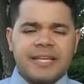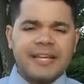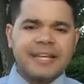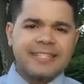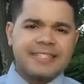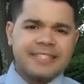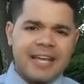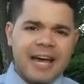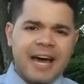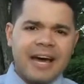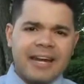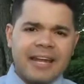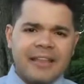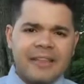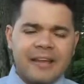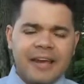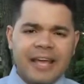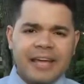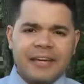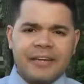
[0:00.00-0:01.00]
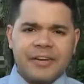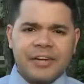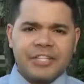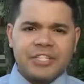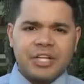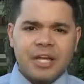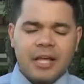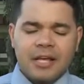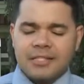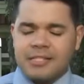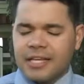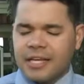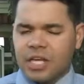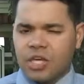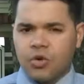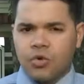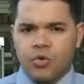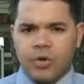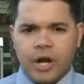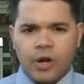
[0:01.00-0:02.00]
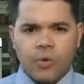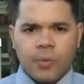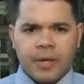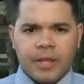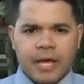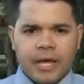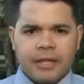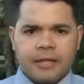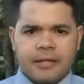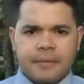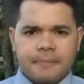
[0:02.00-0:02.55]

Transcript: en esta área de Lake Ridge sin ninguna novedad.